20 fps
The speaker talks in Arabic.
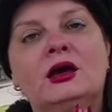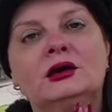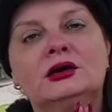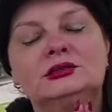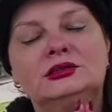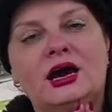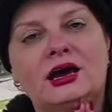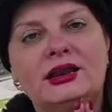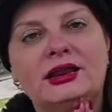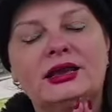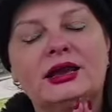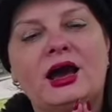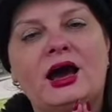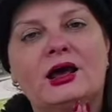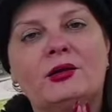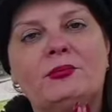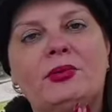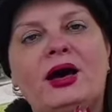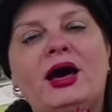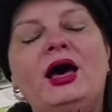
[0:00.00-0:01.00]
آه، دارلينغ
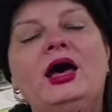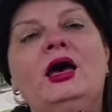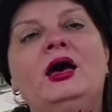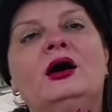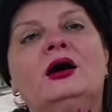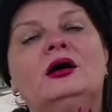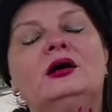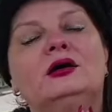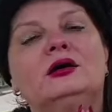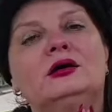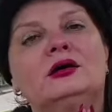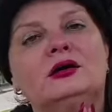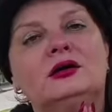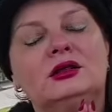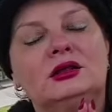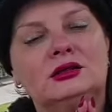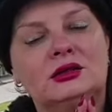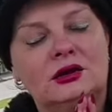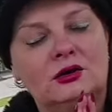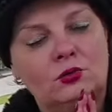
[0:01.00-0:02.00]
هاربا
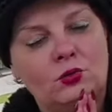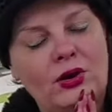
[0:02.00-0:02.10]
آه،